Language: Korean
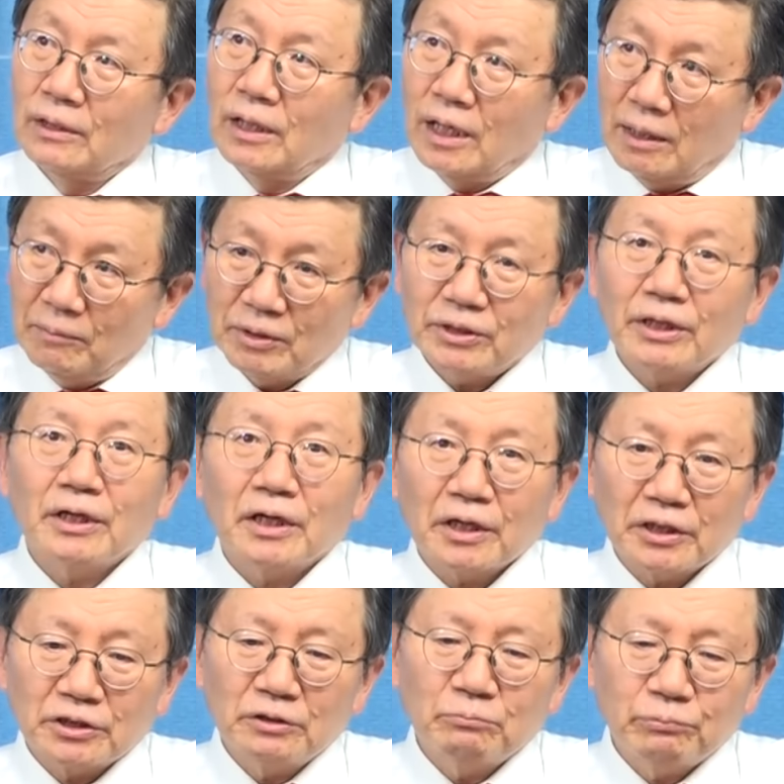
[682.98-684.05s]
아마
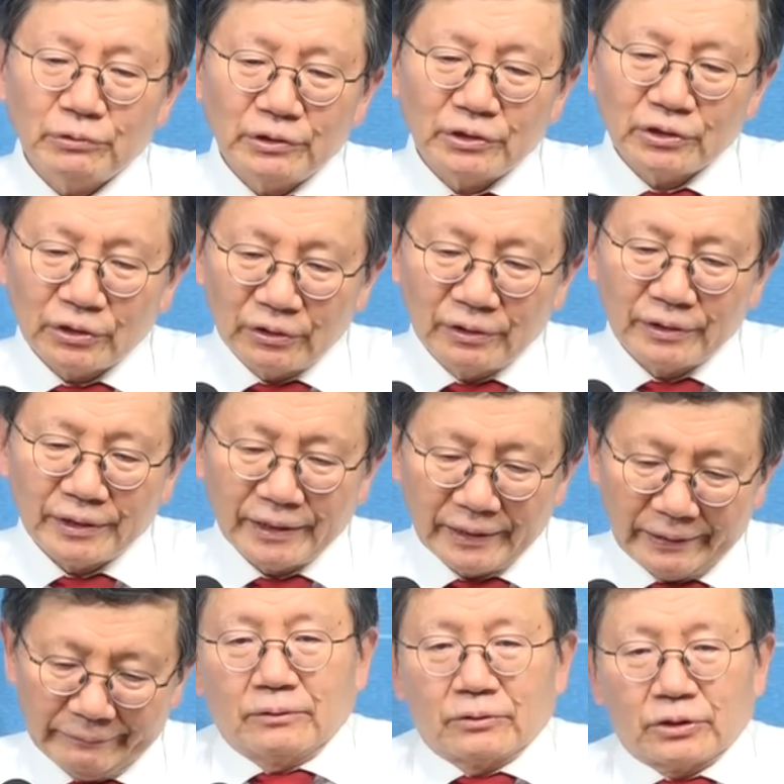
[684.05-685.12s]
생각하실 분이죠.
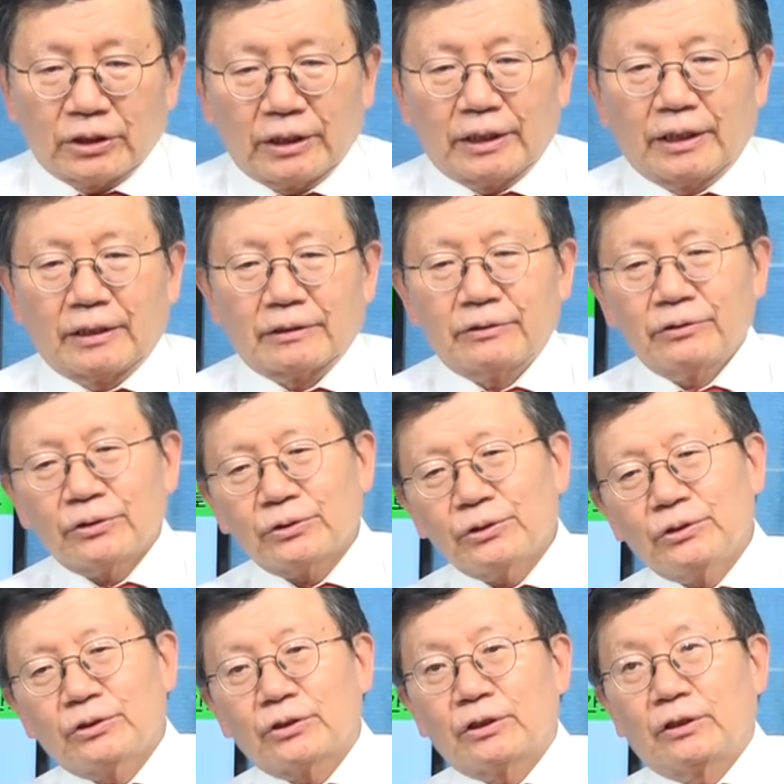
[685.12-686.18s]
예. 자, 그래서
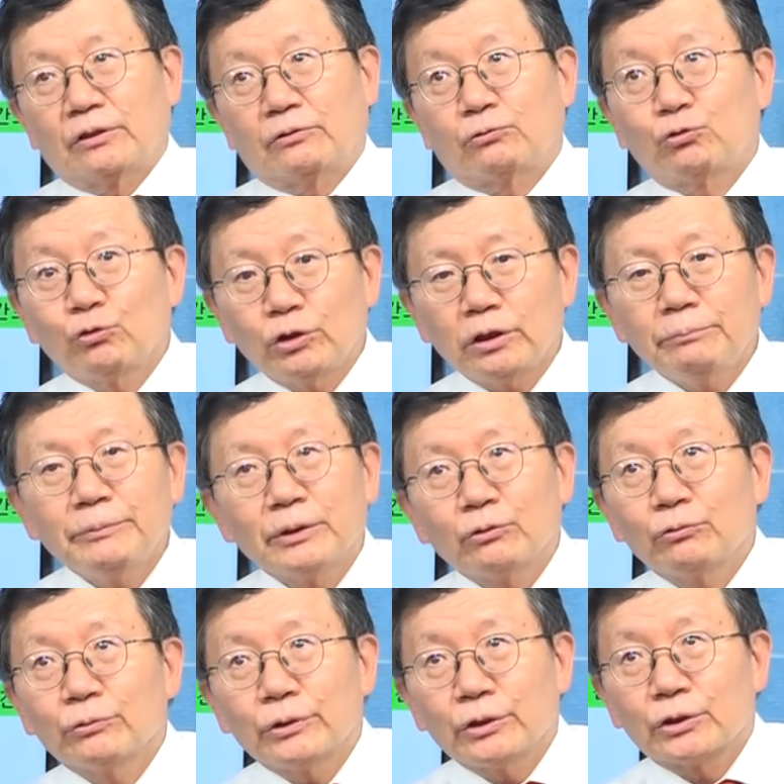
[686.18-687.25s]
이제 주일
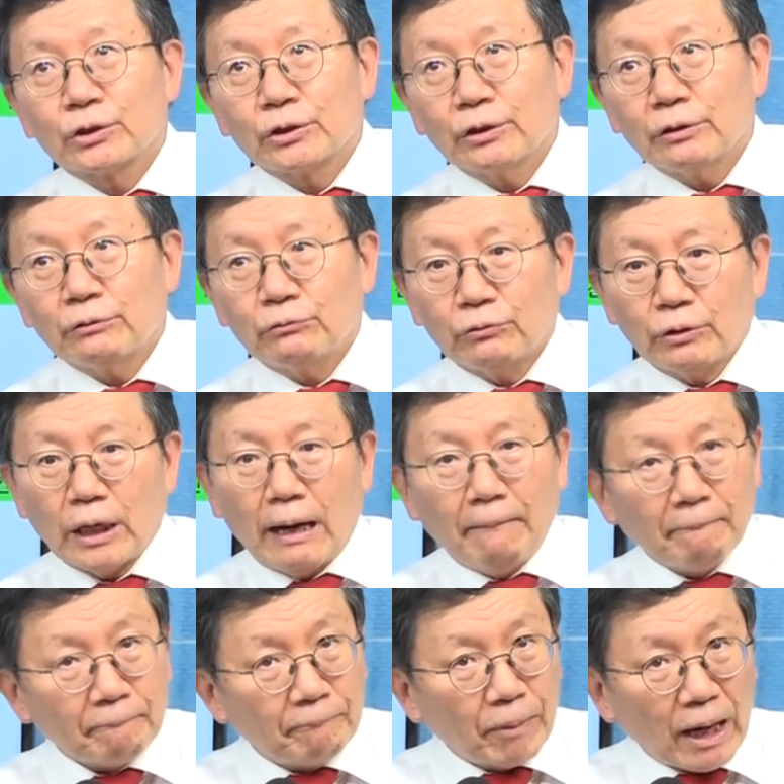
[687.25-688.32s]
미군 기지가
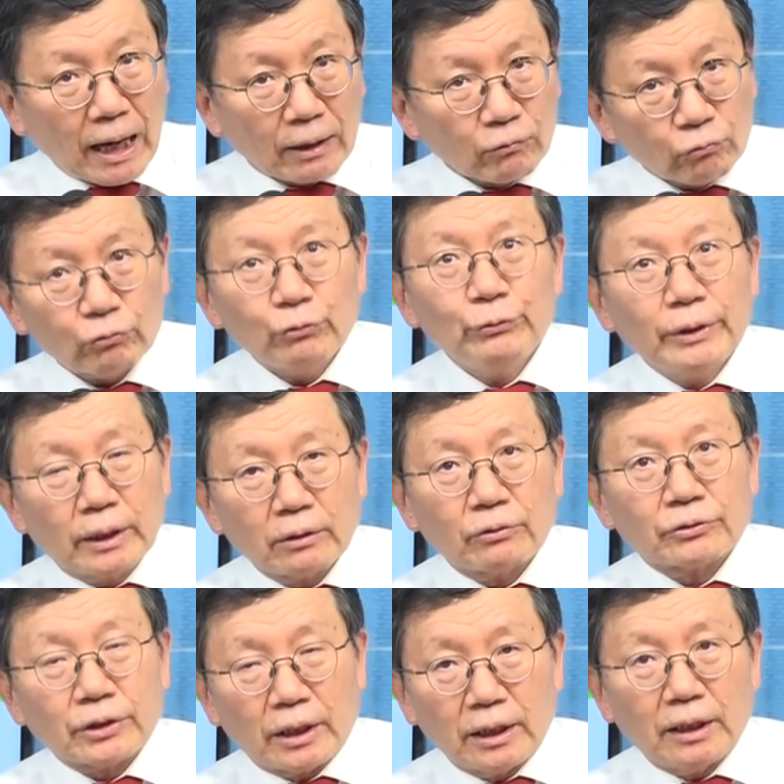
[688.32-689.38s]
한, 한국을 위한
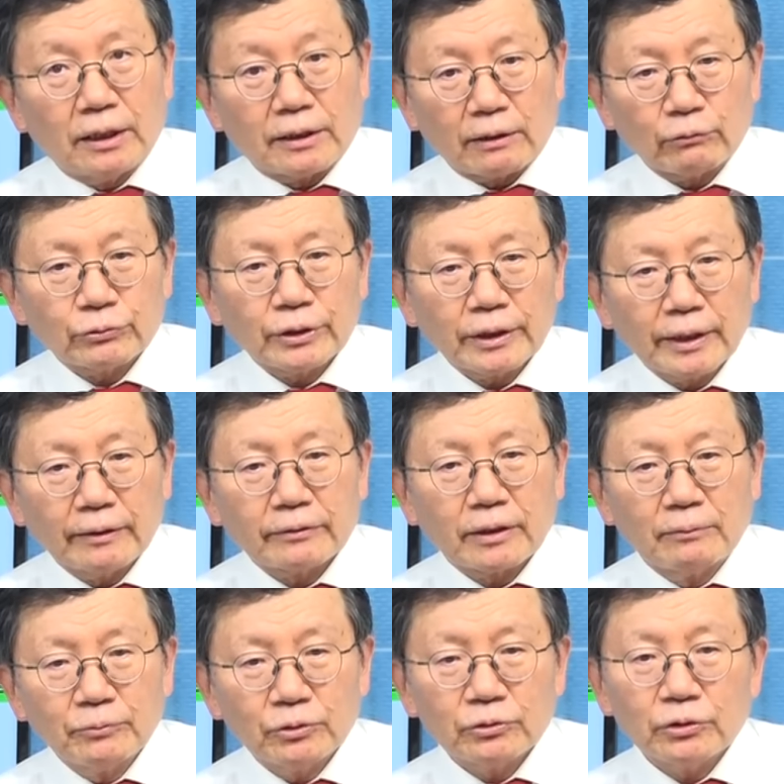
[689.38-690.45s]
거다라고 생각을
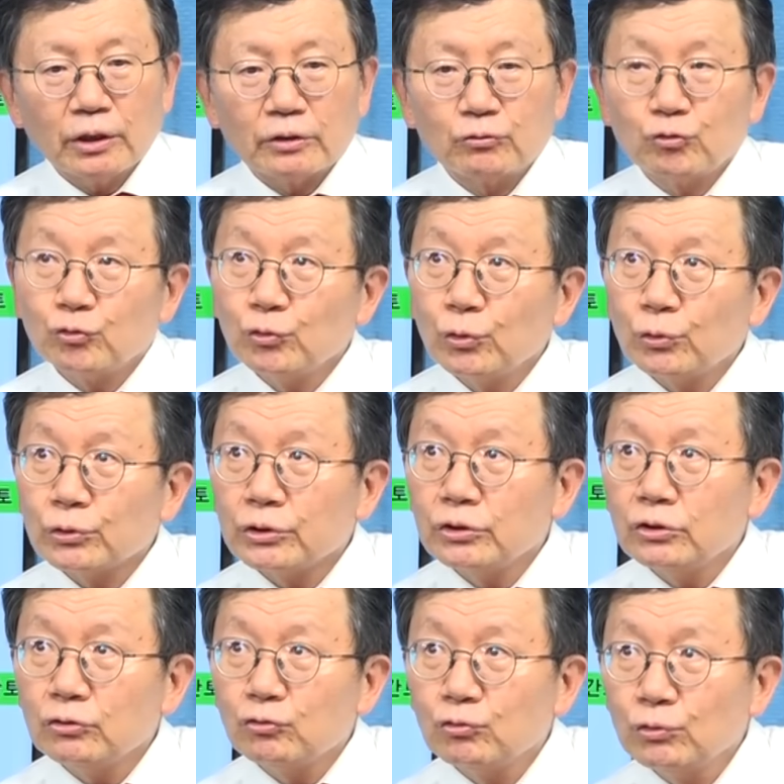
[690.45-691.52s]
하면 야 주요
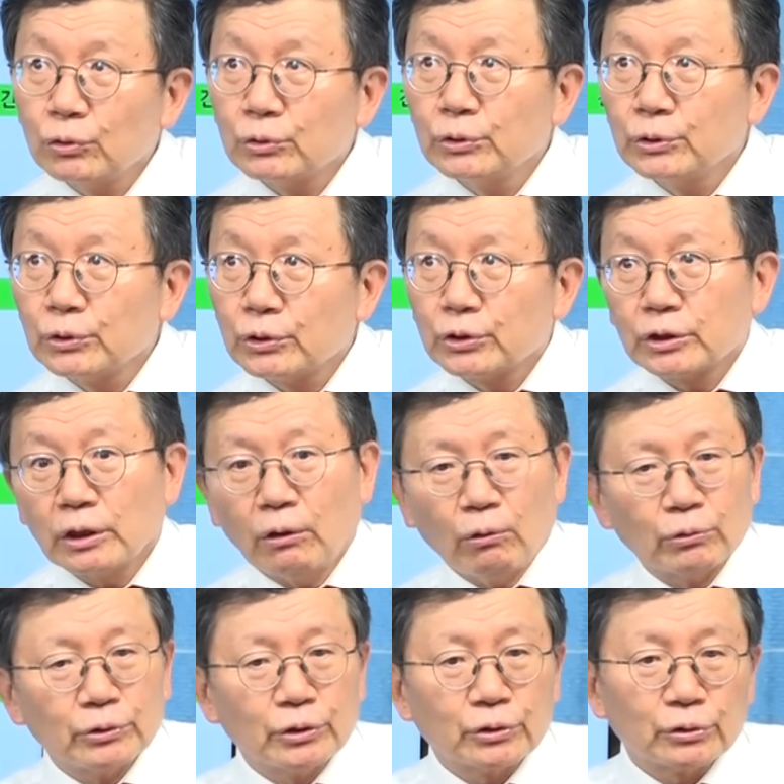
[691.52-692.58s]
기지, 주요 근거지가
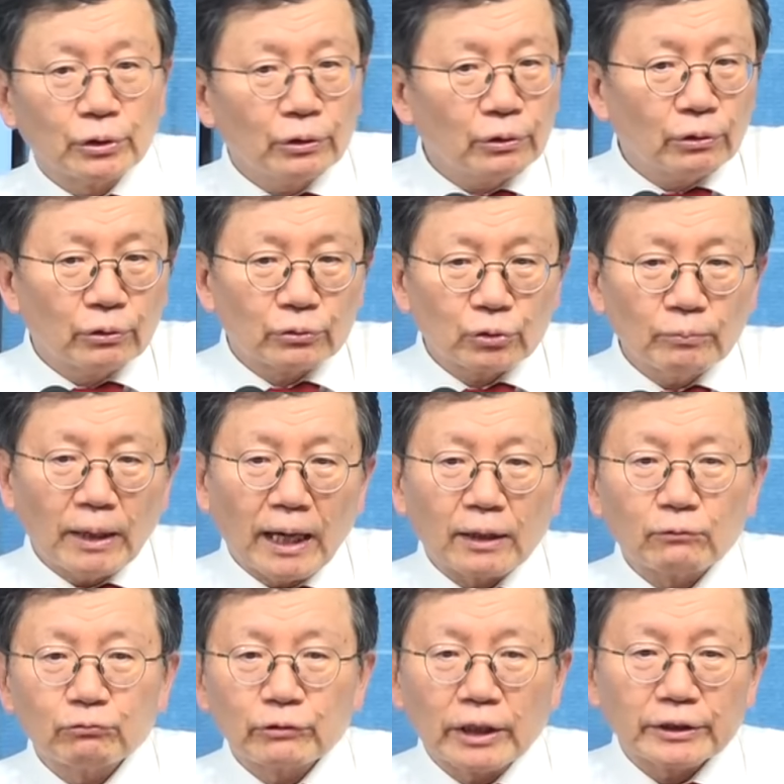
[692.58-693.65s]
어디 있어?
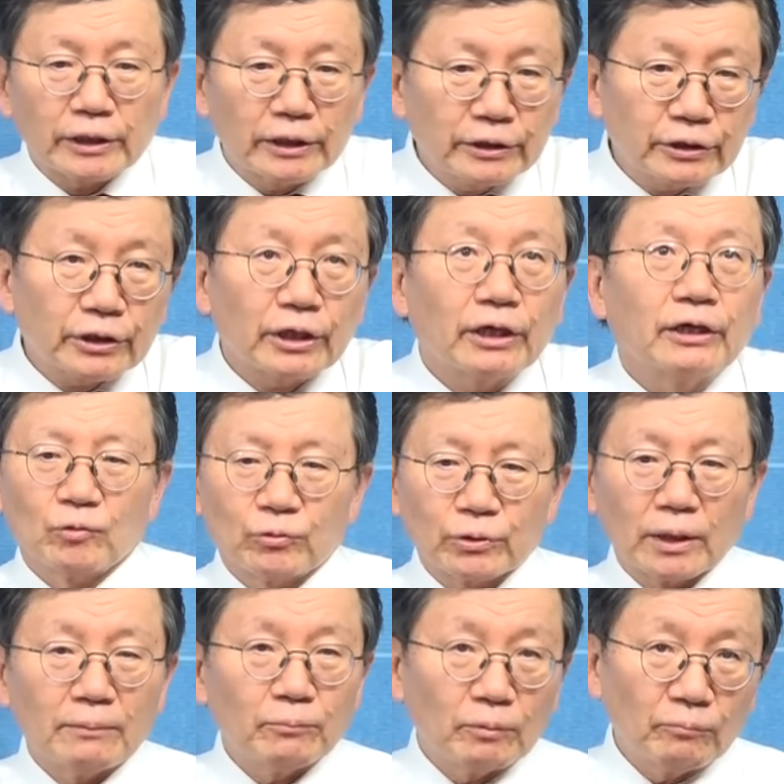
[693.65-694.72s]
좀알고나 살자.
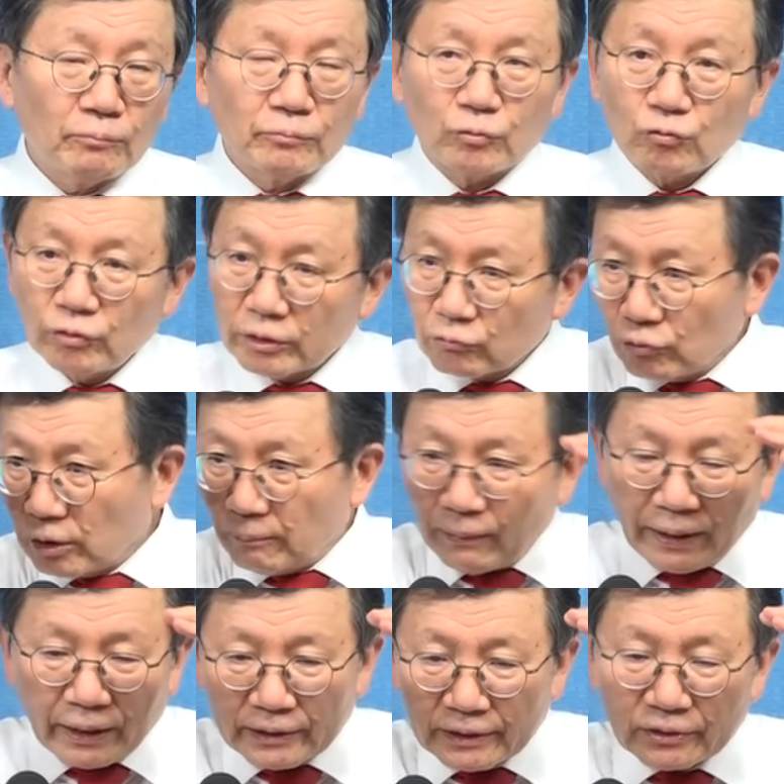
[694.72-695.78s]
우리가 한번 뚫레뚫레
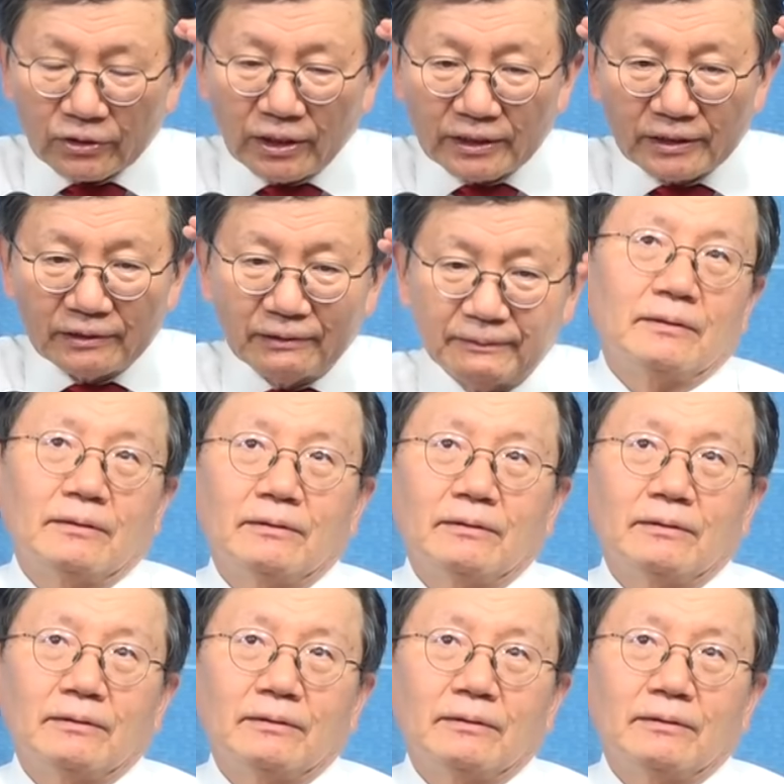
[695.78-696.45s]
봐야 될 거 아니에요.